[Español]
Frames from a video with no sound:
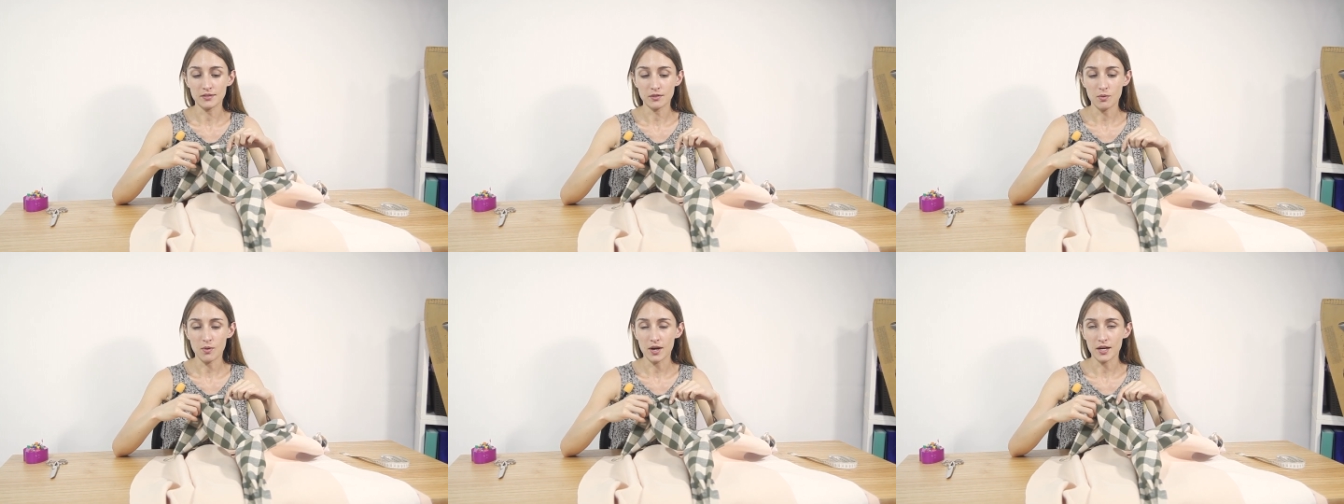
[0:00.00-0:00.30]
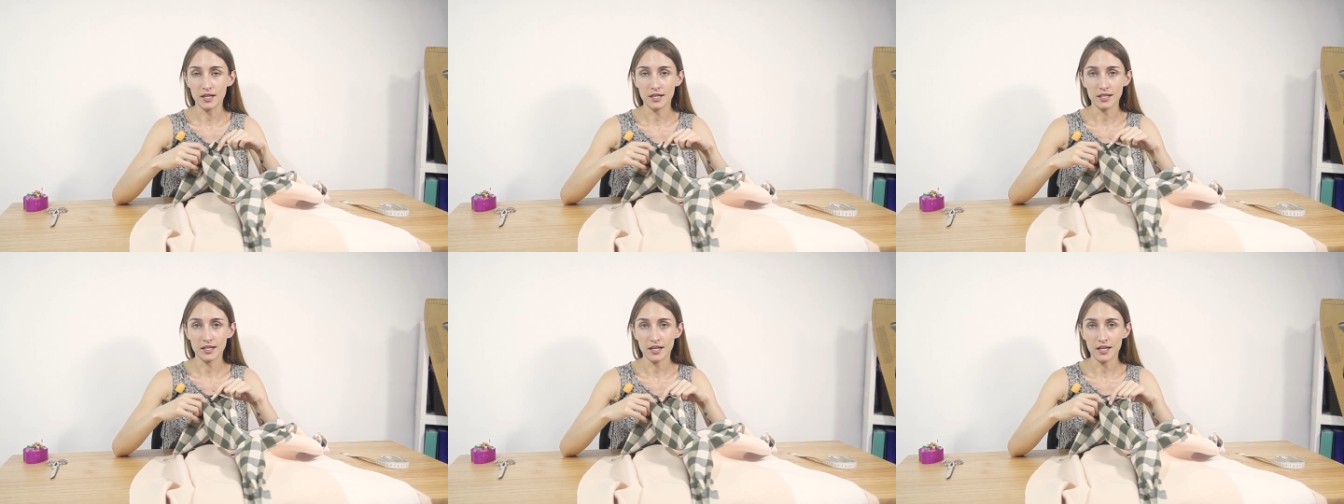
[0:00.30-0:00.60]

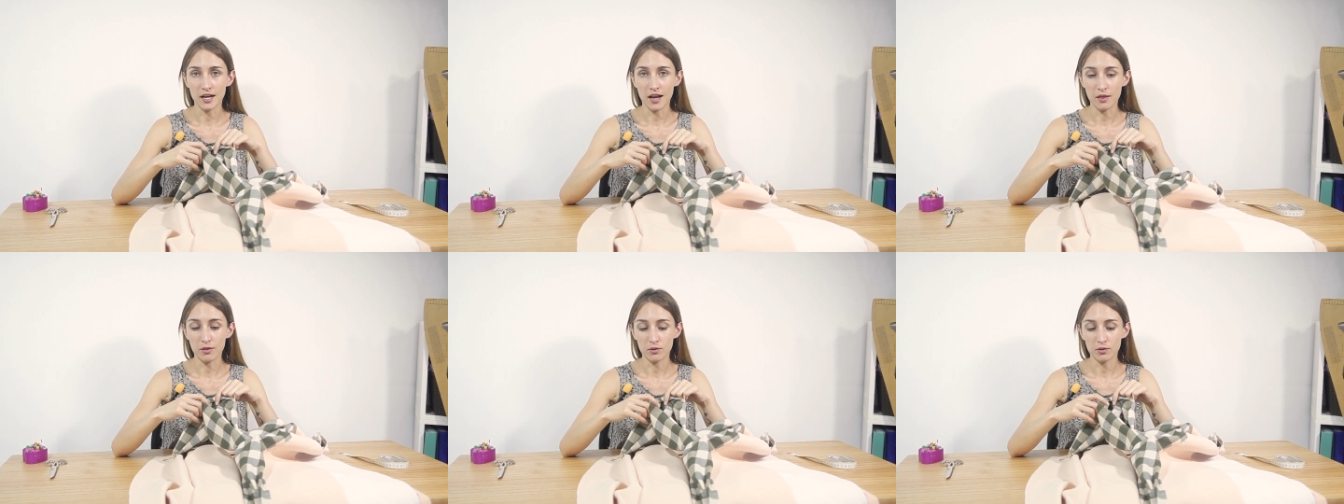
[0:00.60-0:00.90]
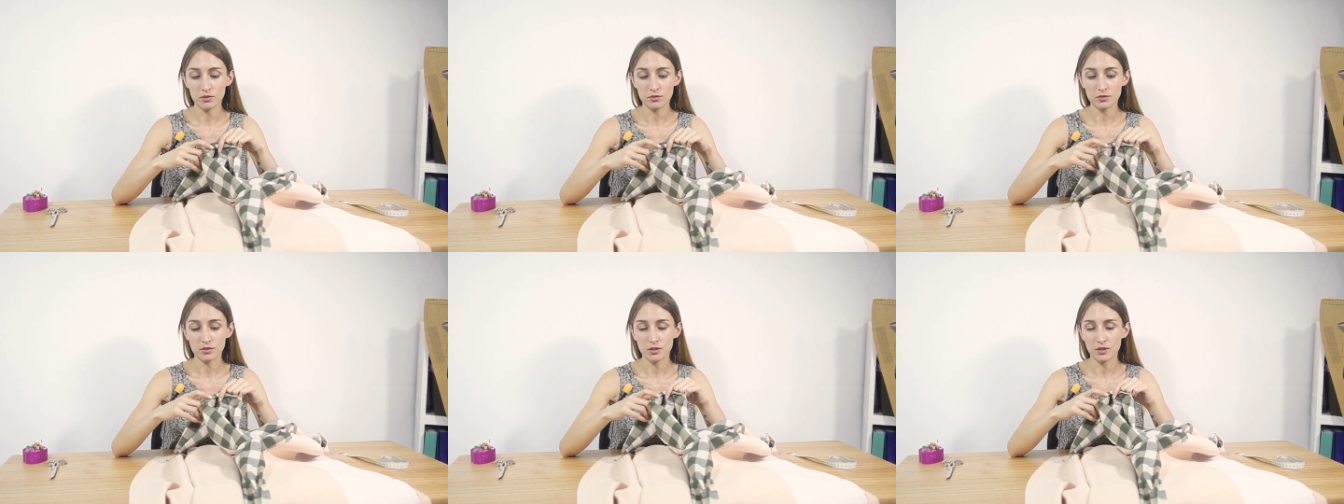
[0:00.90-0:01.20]
cualquiera de las
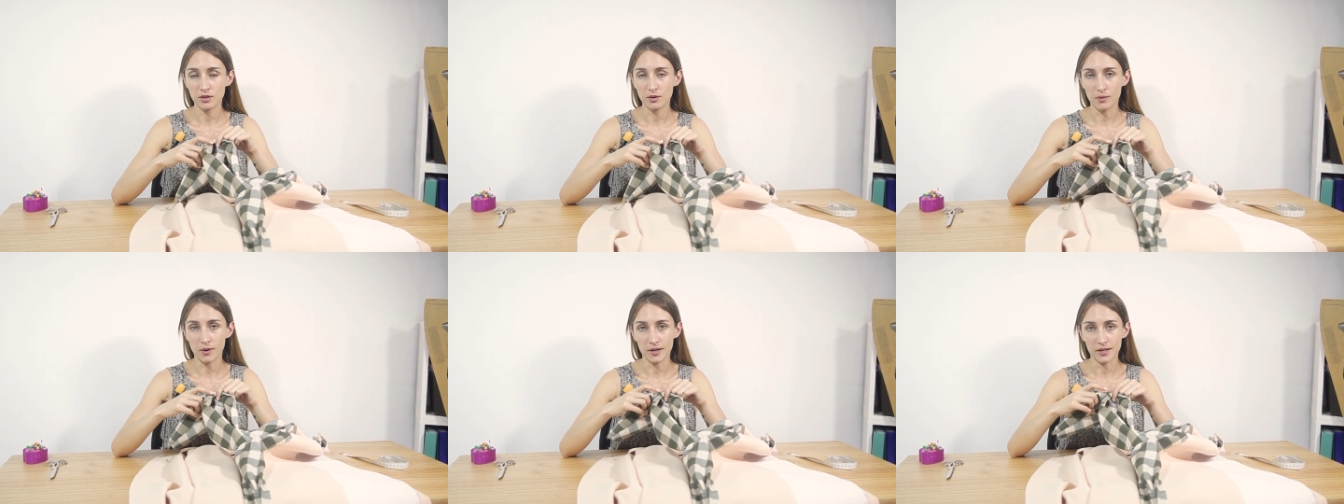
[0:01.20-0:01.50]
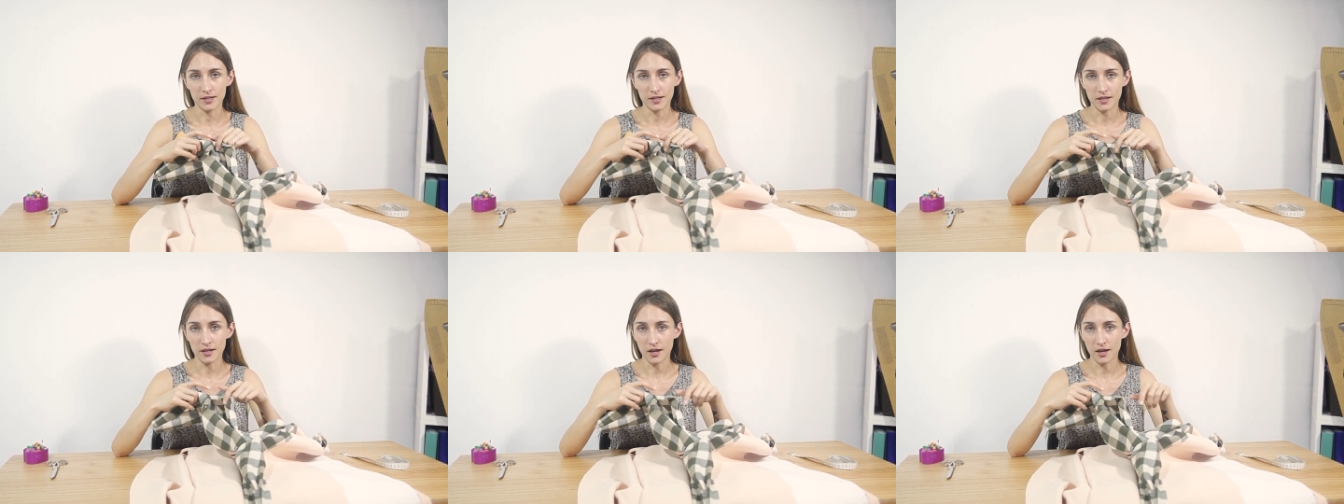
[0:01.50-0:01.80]
dos y
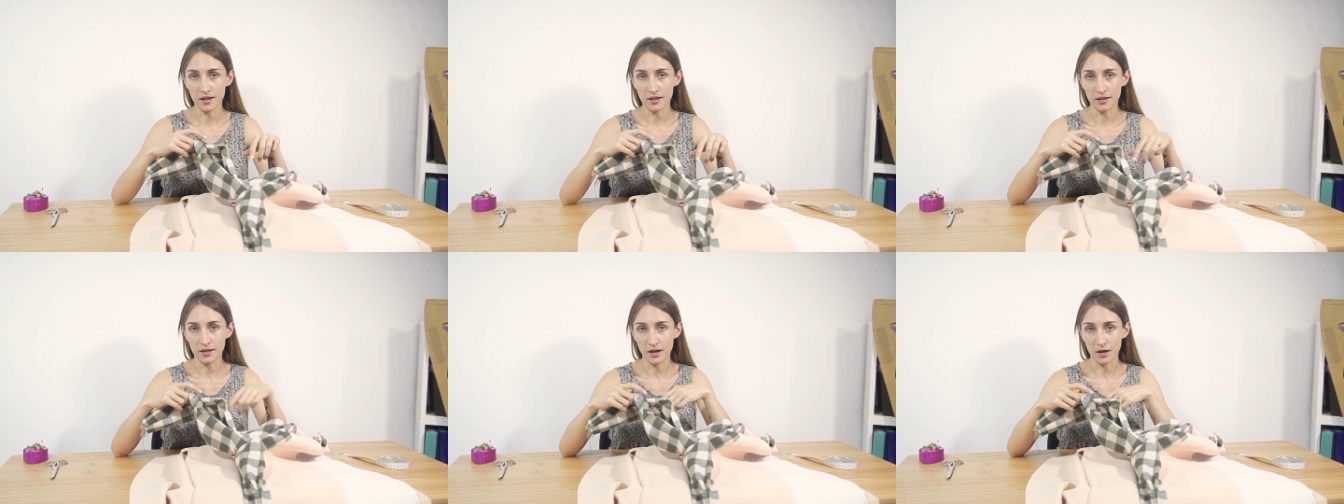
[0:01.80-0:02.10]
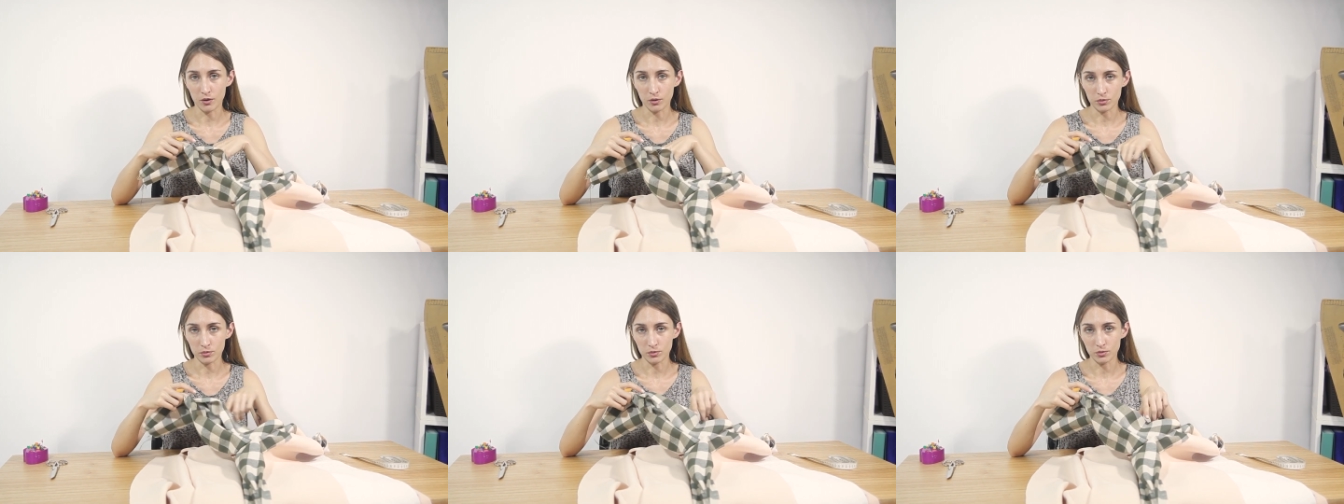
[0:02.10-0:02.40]
cualquiera de las
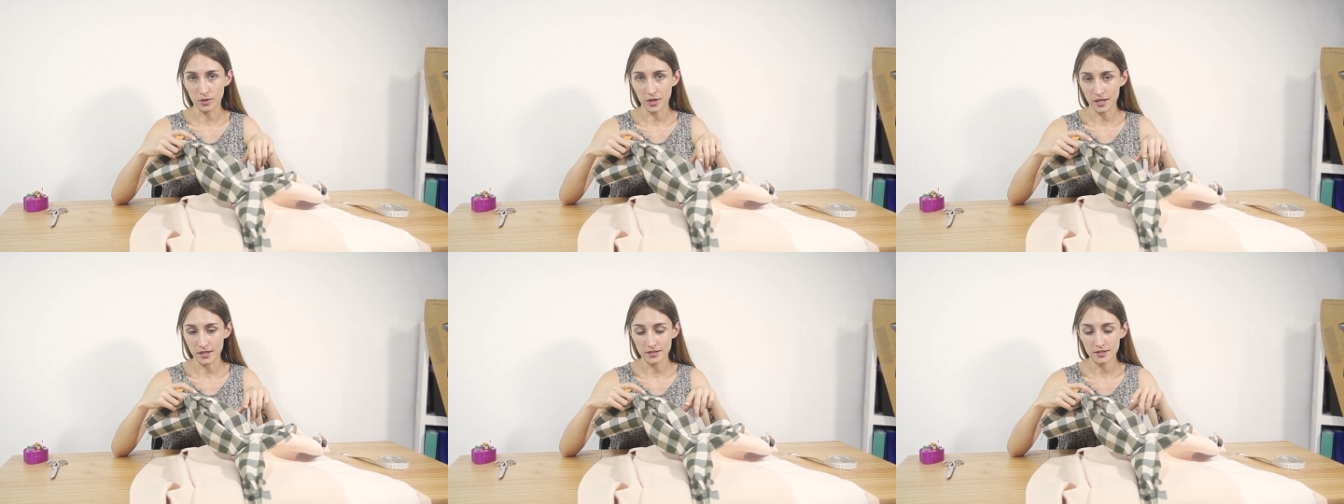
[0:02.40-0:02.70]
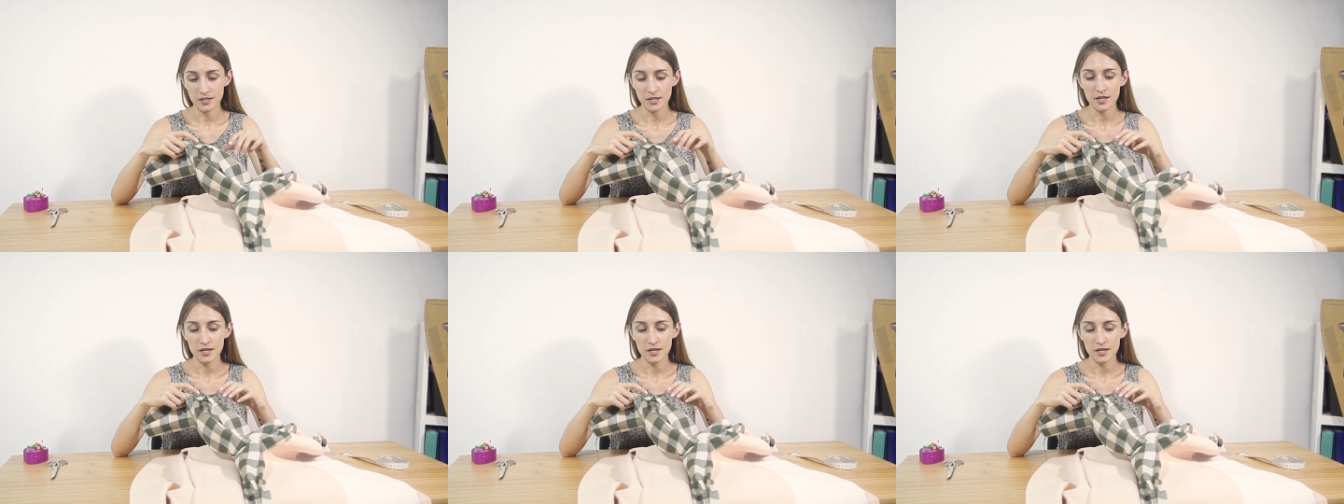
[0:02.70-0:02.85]
costuras.